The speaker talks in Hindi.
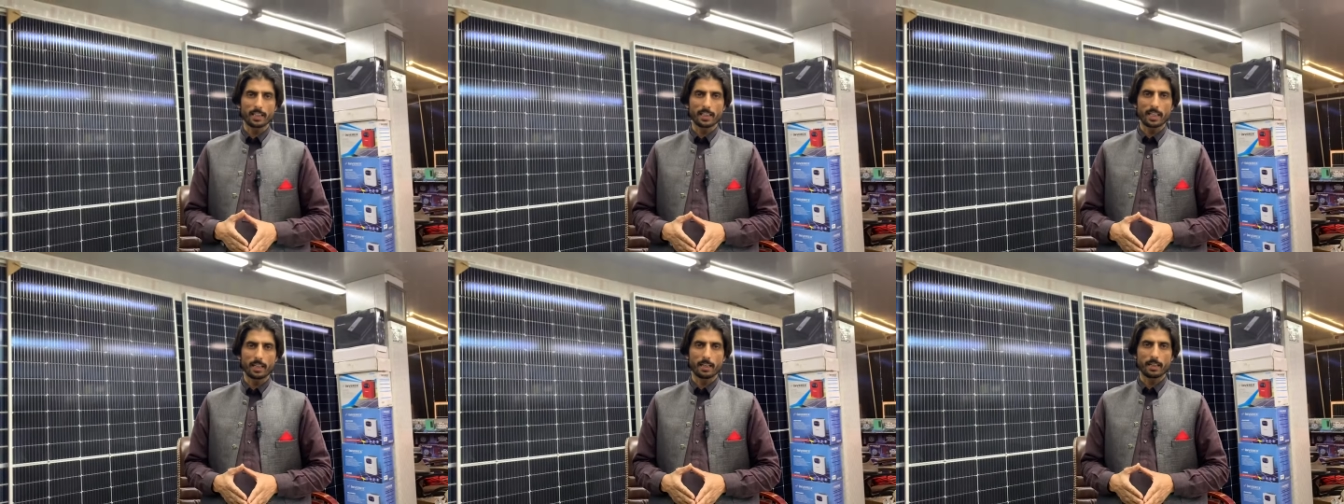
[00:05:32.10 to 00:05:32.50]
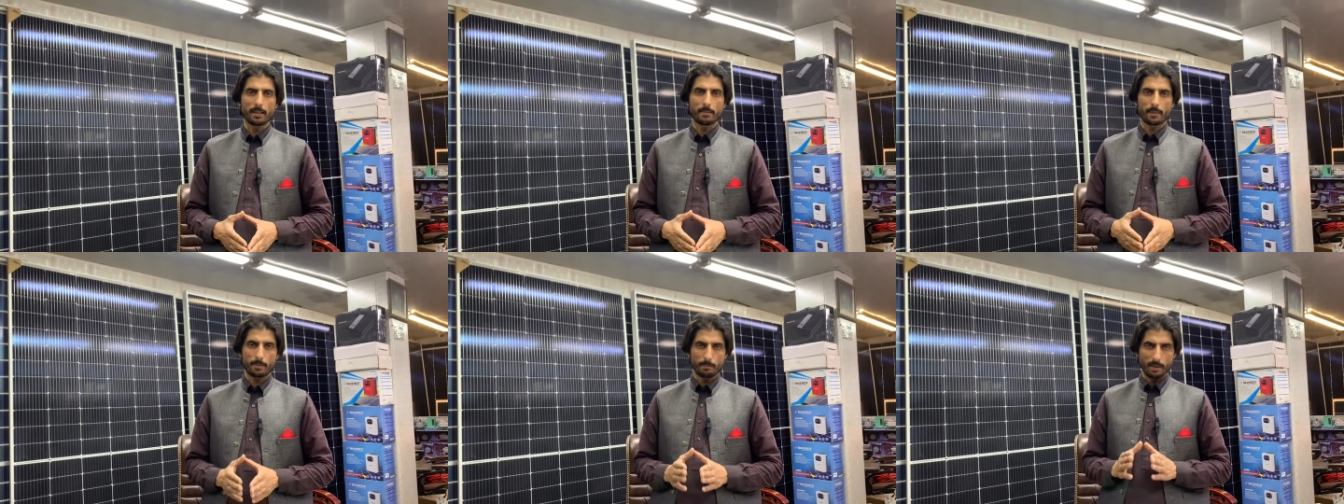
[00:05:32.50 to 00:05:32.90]
लेते हैं
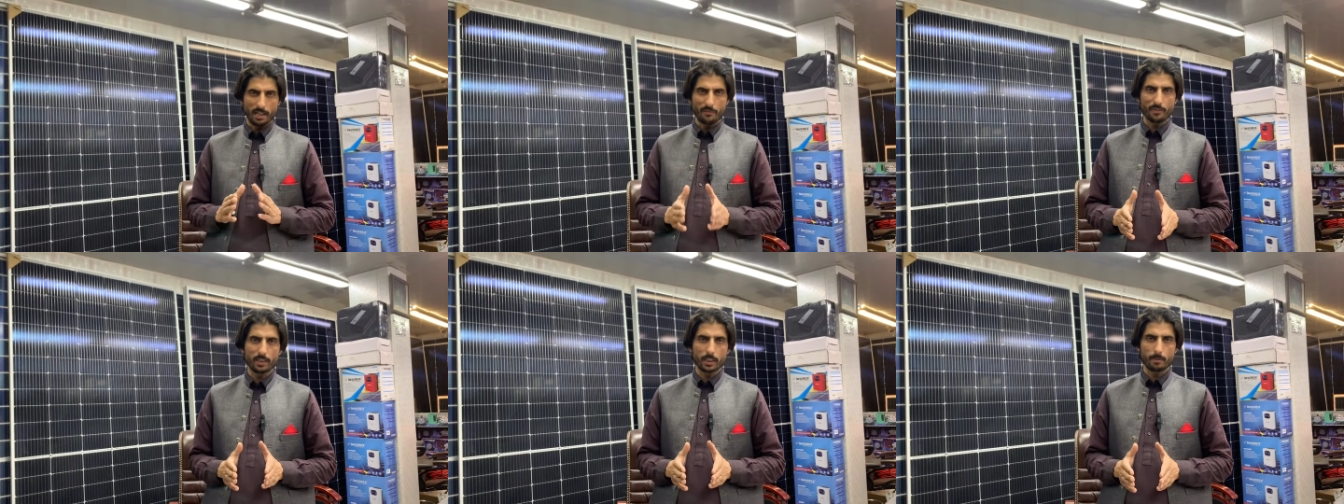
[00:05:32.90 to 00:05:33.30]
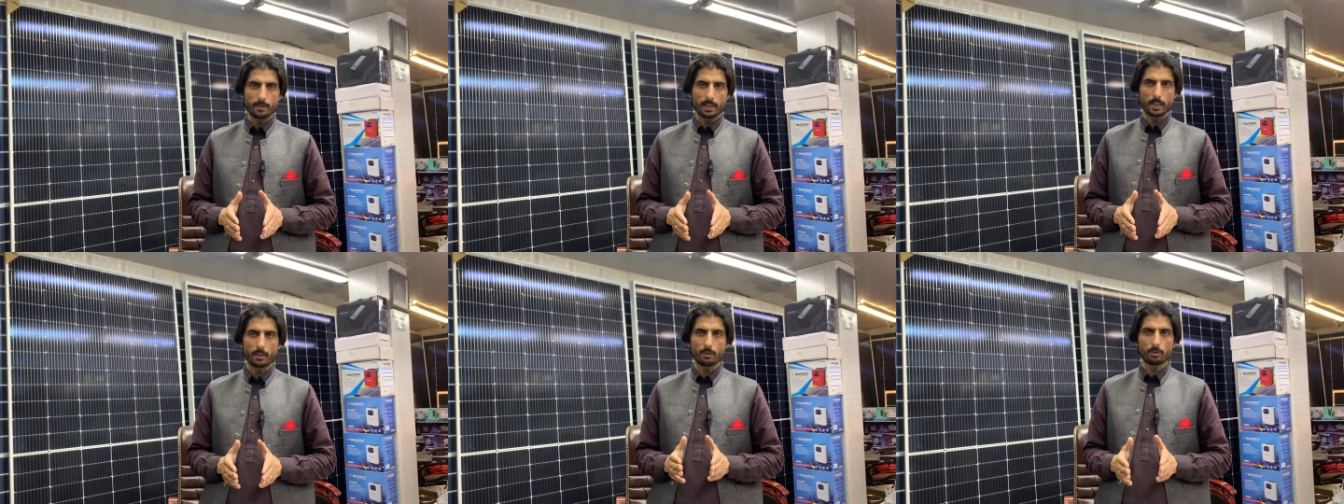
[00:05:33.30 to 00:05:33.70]
बाईफिशर
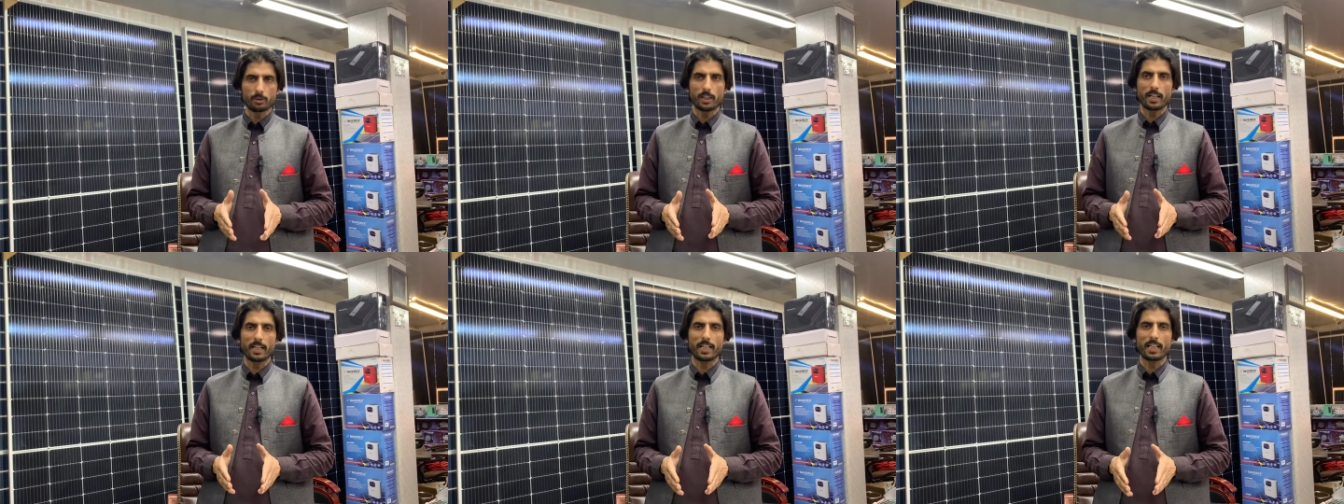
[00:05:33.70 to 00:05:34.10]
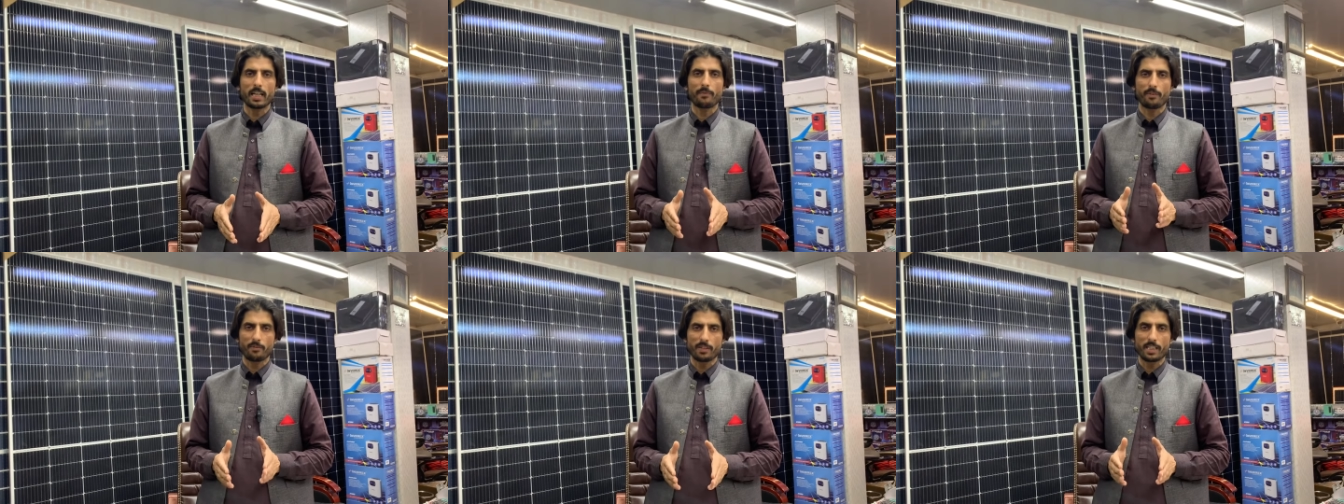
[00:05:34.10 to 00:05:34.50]
में उसका रेट
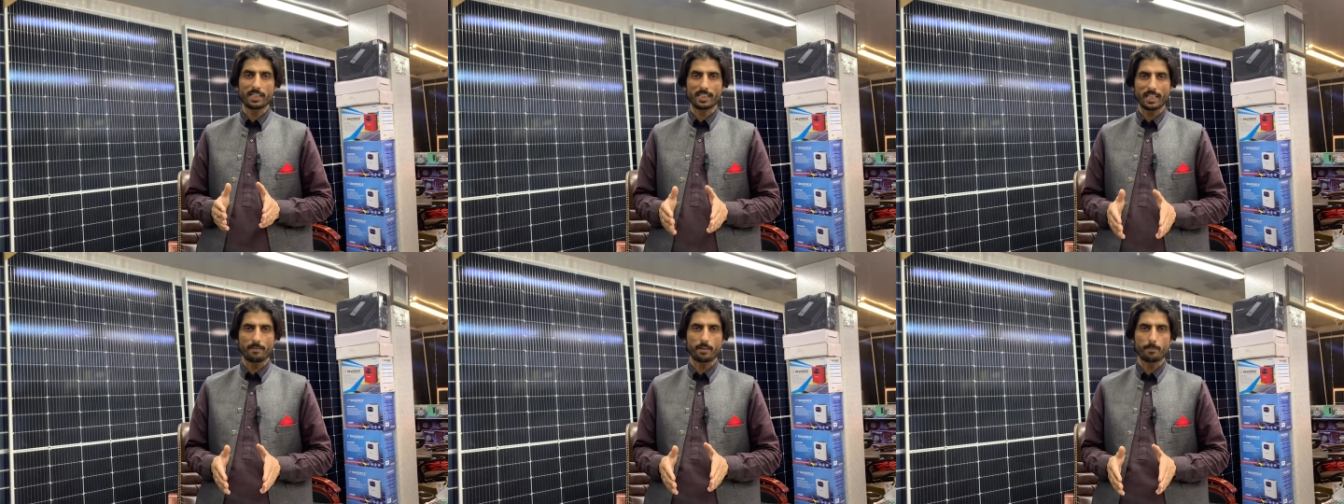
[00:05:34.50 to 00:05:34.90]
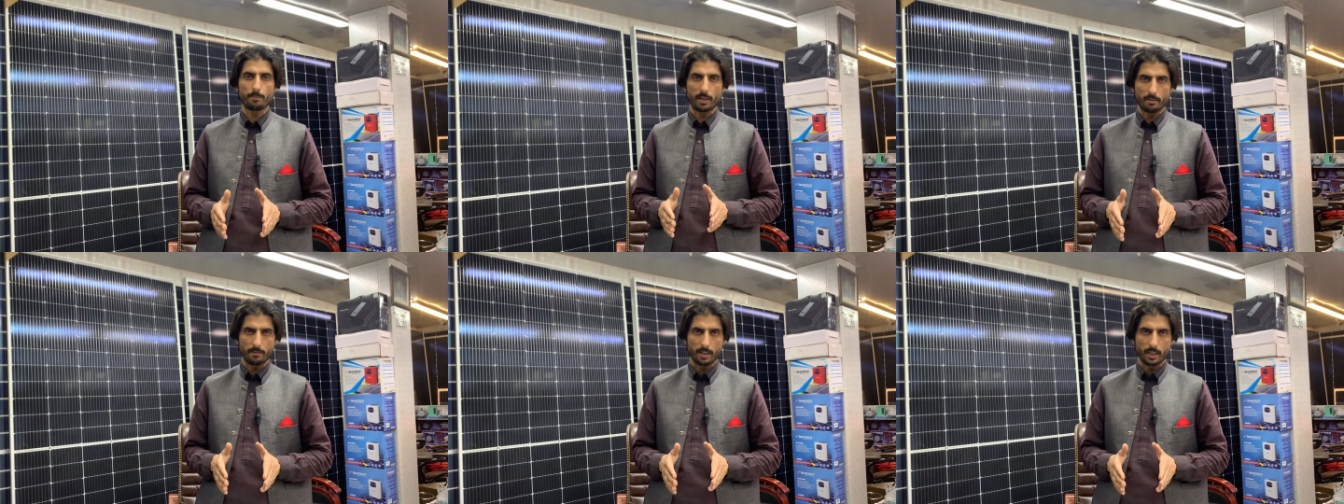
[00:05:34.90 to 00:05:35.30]
है फिफ्टी सेवन
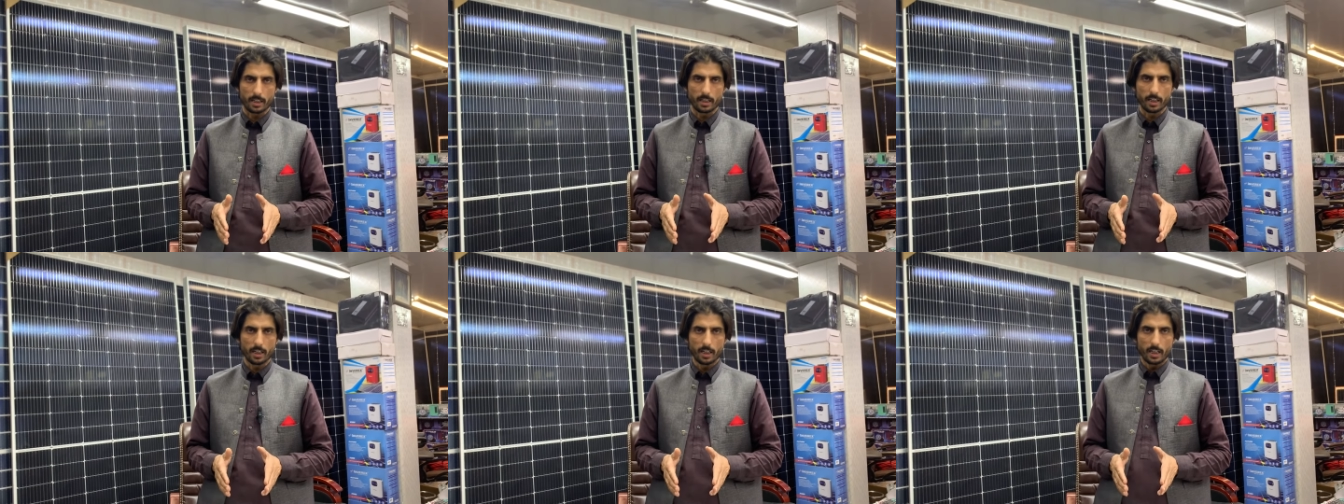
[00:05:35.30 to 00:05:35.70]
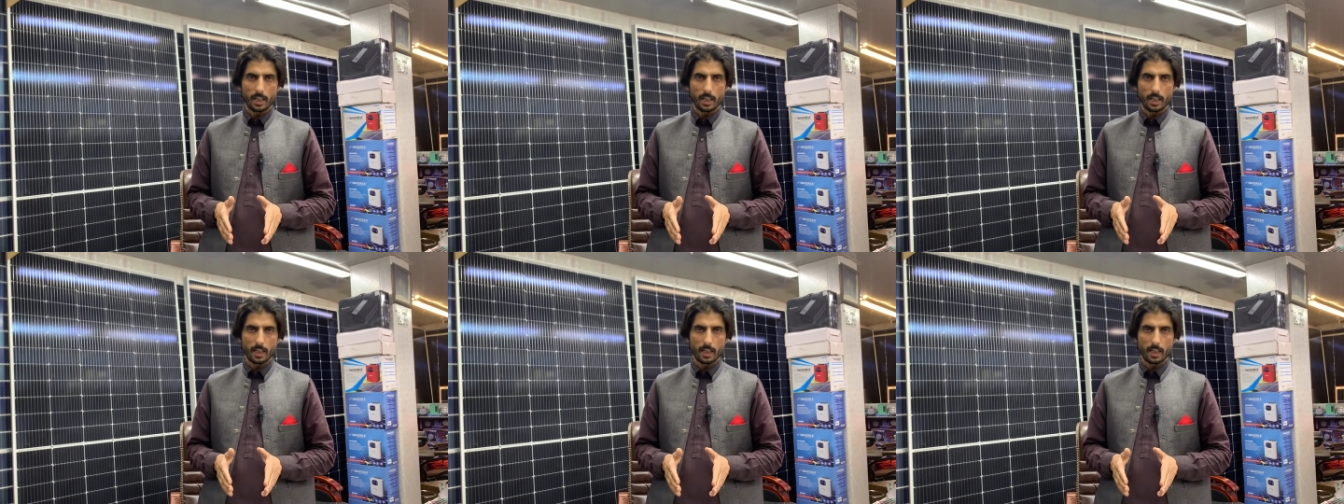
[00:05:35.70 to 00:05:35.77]
पर वाट